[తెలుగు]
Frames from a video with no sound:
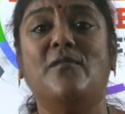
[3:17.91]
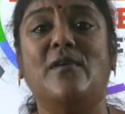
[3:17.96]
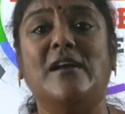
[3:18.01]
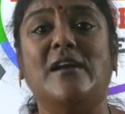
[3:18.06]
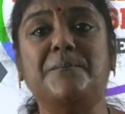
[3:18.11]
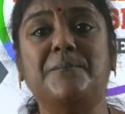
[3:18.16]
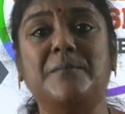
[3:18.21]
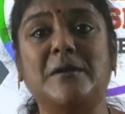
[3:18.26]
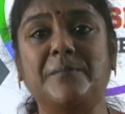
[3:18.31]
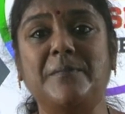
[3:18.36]

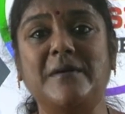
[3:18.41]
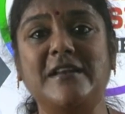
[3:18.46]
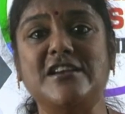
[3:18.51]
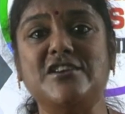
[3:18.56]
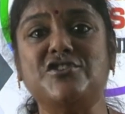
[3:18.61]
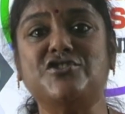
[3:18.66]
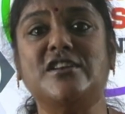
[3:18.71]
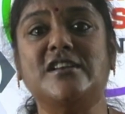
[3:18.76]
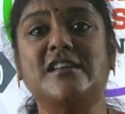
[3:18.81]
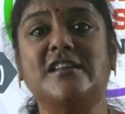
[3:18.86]
వాళ్ళ
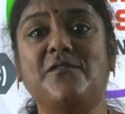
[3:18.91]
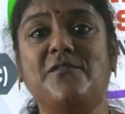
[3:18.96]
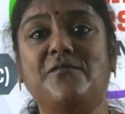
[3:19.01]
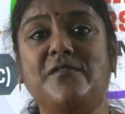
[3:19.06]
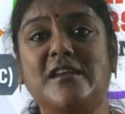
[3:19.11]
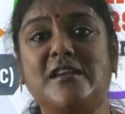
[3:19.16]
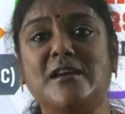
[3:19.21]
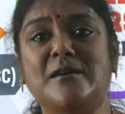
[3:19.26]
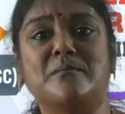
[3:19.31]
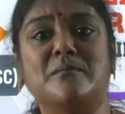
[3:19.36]
ప్రిపరేషన్కి
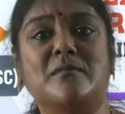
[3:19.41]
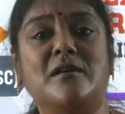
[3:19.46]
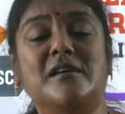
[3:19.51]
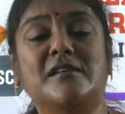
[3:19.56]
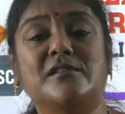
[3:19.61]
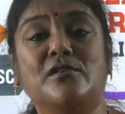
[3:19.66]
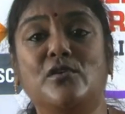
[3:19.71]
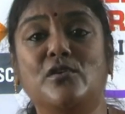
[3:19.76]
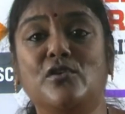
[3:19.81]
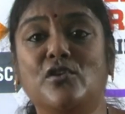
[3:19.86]

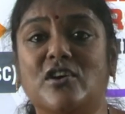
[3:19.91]
విఎంఆర్